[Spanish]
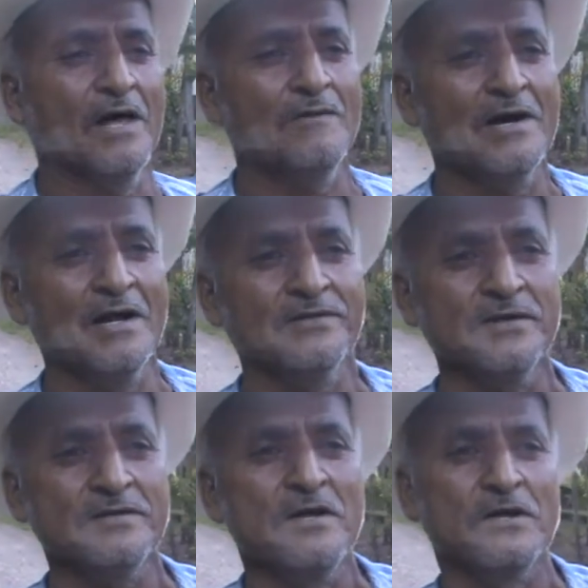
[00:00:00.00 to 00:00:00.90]
daban
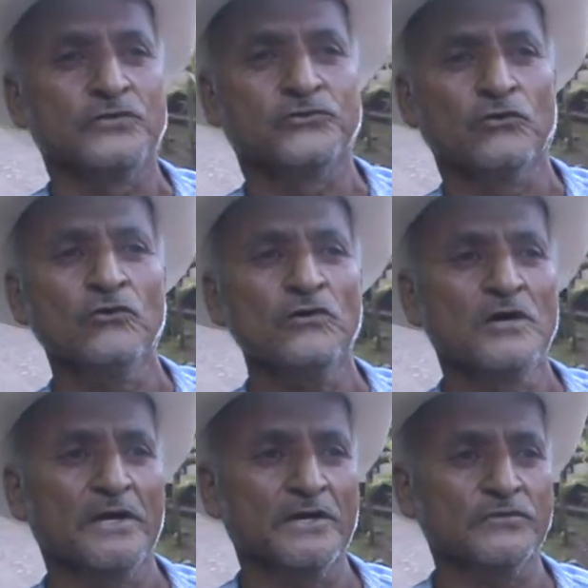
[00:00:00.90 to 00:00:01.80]
antes, yo,
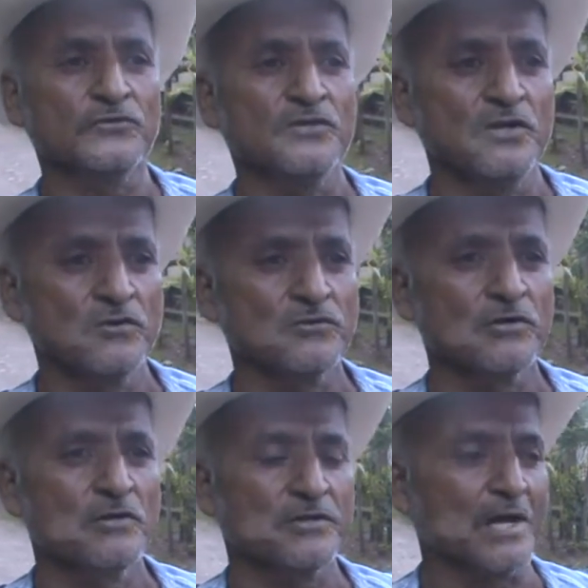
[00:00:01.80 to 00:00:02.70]
esos niños,
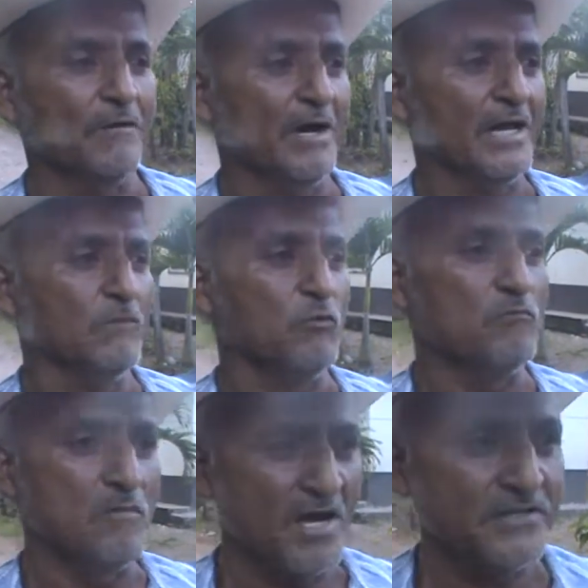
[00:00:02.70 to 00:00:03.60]
trabajáramos
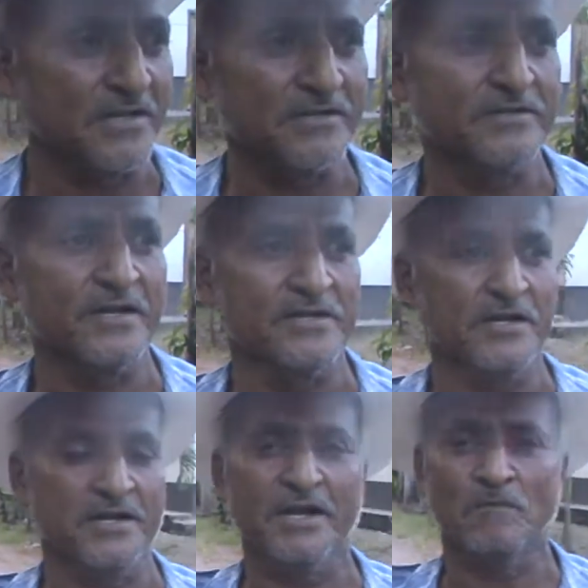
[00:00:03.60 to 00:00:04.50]
más, les
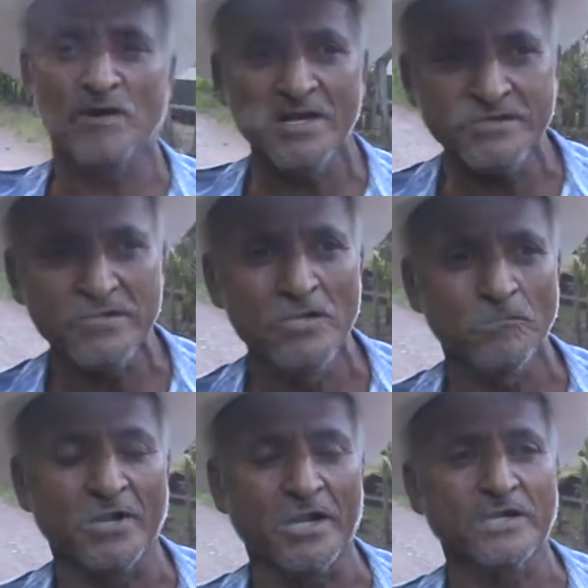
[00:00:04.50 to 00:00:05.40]
enseñaría más
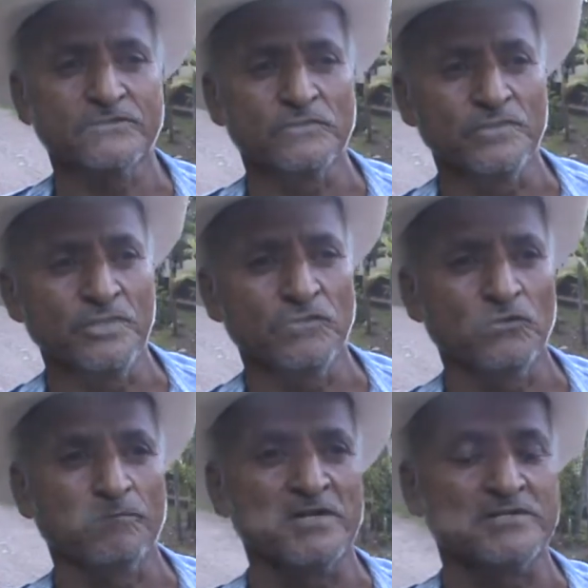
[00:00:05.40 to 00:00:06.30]
para que estos niños
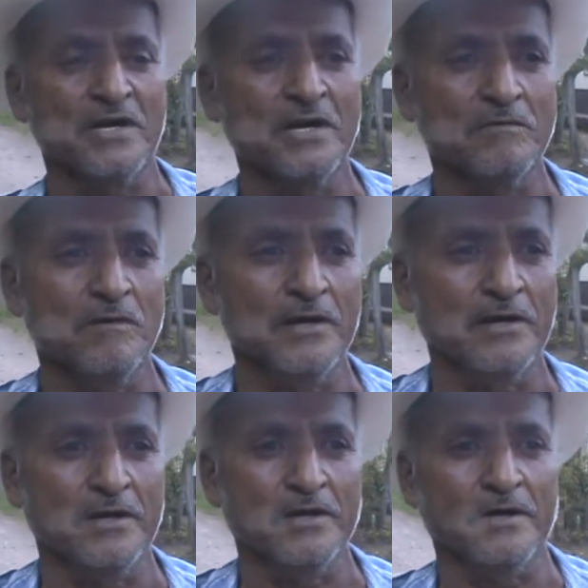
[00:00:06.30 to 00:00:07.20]
no pensaran, eh,
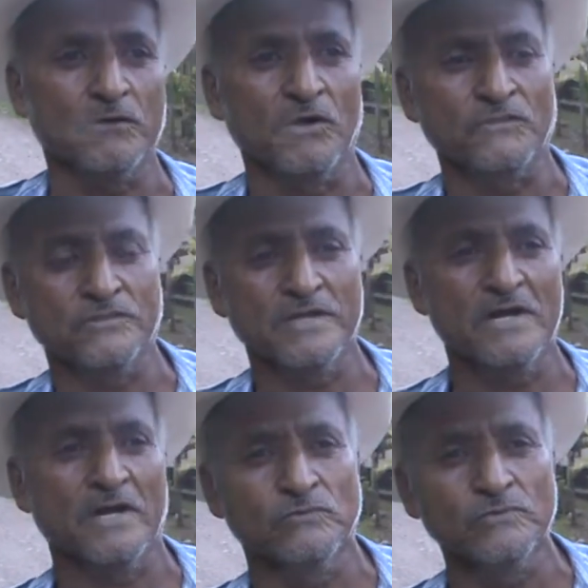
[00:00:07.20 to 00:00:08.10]
eh, cuando sean
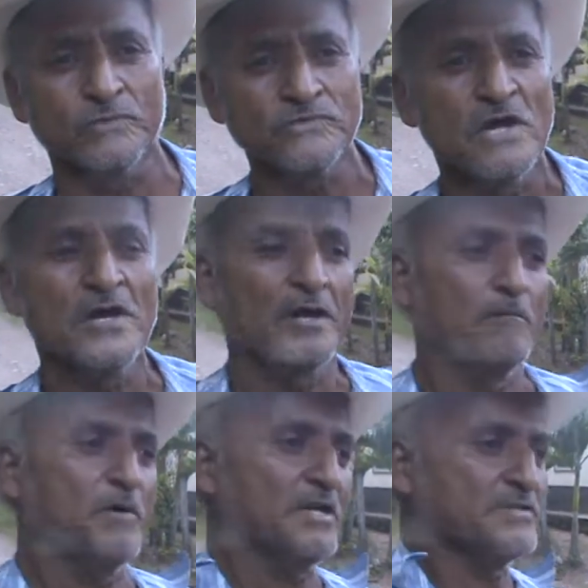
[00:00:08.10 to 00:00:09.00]
adultos,
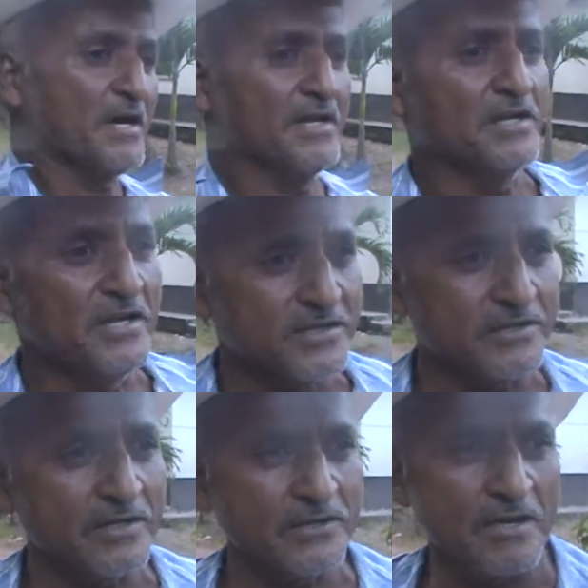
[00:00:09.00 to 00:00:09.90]
pensar en
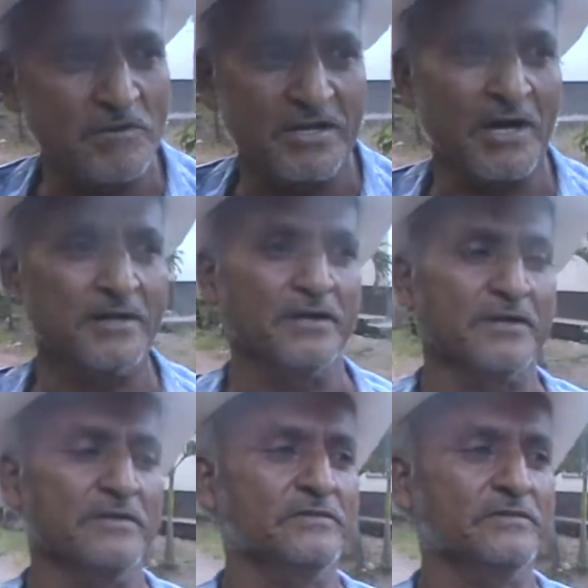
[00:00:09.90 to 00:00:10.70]
irse, de emigrar de aquí.